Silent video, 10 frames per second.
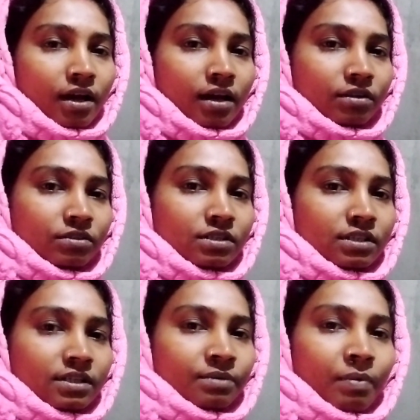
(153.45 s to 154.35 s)
আর
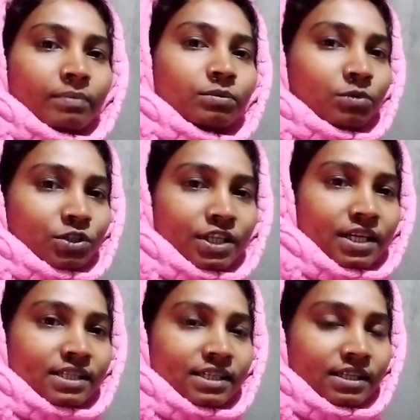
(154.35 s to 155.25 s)
হচ্ছে বাবু বসে
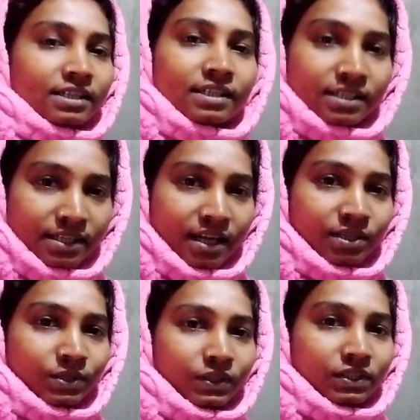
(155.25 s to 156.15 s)
আছে যা
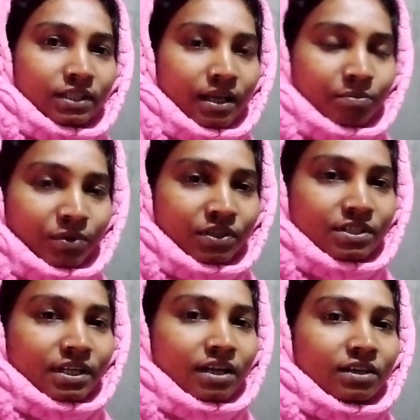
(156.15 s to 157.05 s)
হোক তারপর
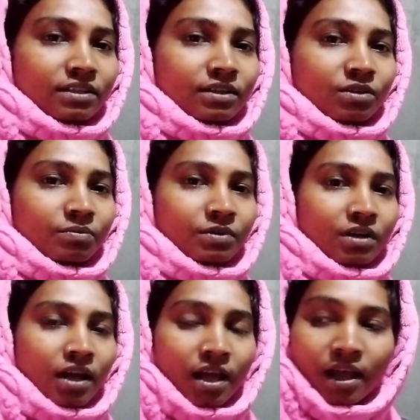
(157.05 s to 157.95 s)
হচ্ছে খাওয়া দাওয়া করবো
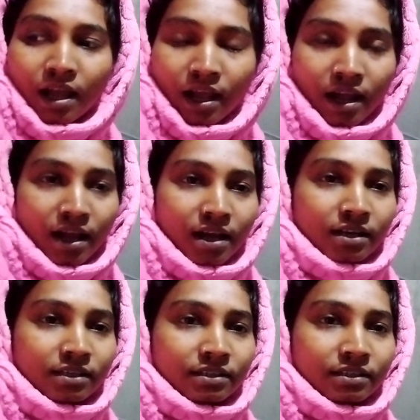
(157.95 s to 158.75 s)
আর